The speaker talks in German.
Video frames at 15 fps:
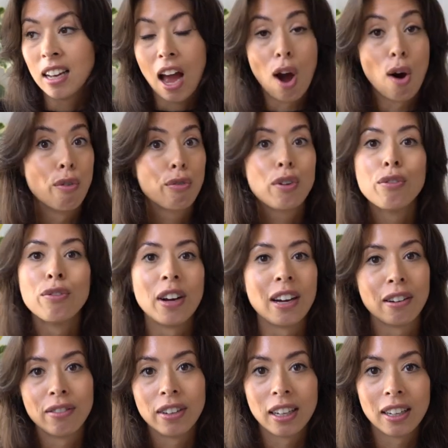
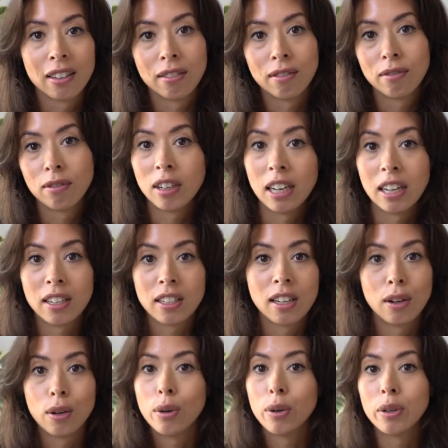aufgefangen werden,
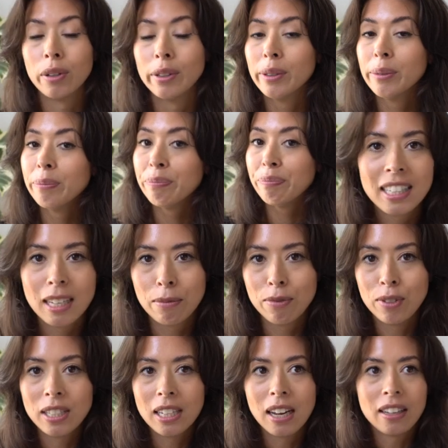vielleicht auch. Ne? Ich habe
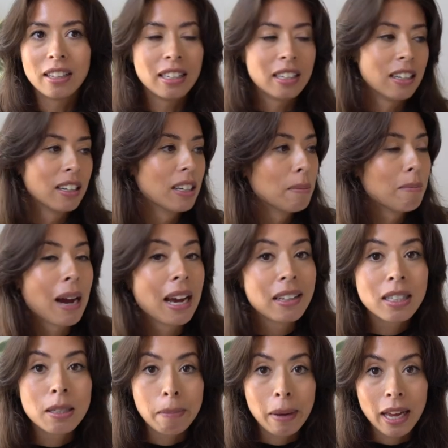wieder hier
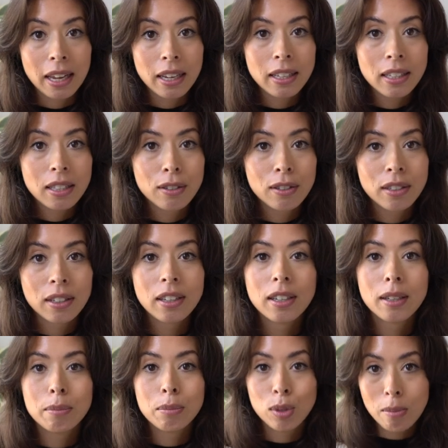mein Space
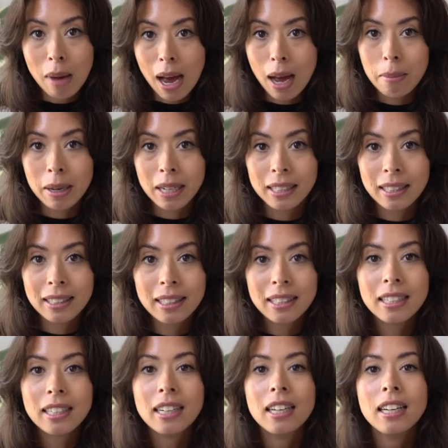ähm, zum Arbeiten
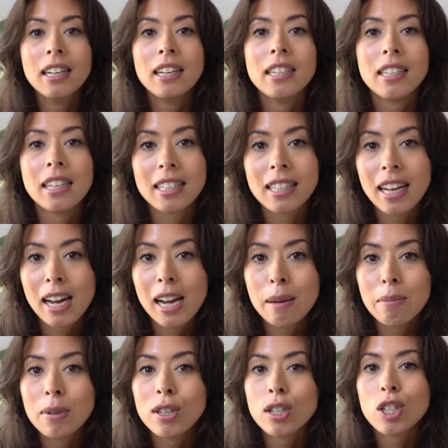
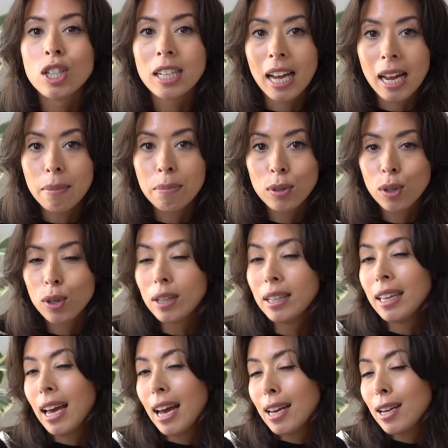Deshalb schreibt doch
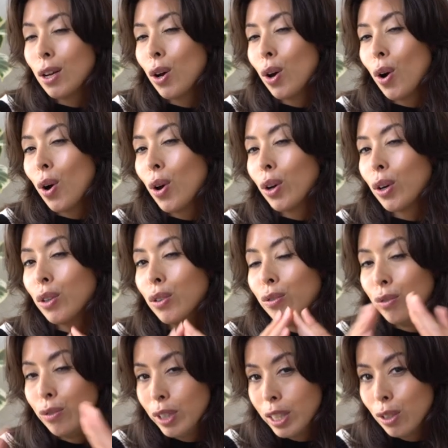gerne
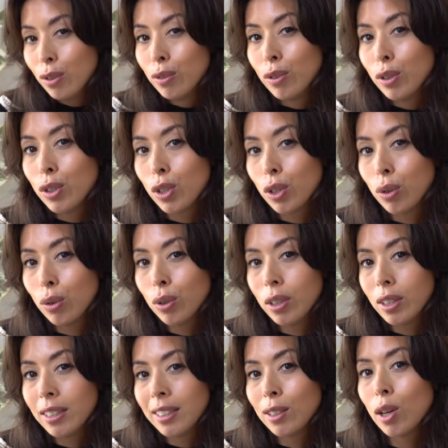eure Videowünsche
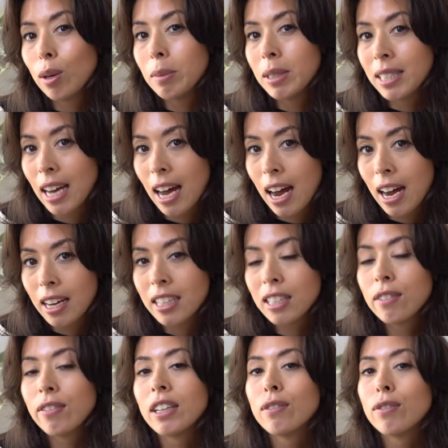unten in die Kommentare.
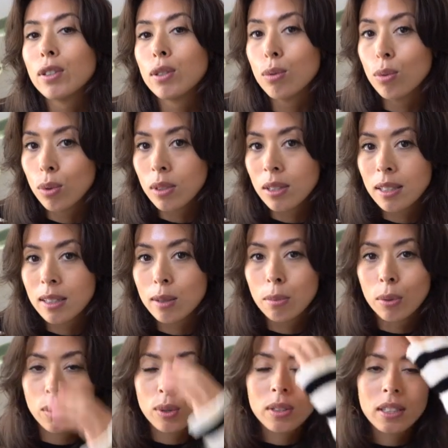Ich werde versuchen, sie zu
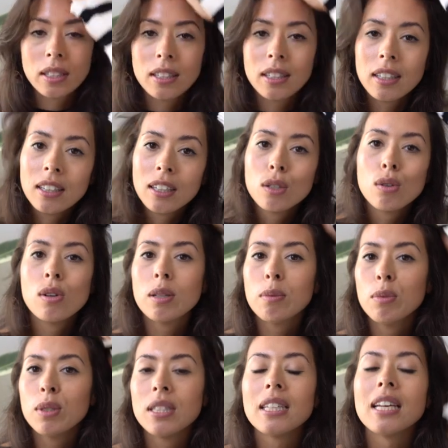berücksichtigen. Natürlich
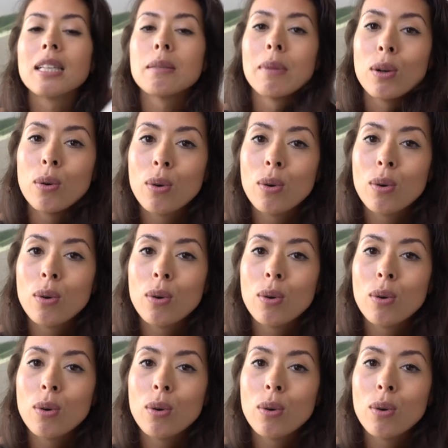muss ich erstmal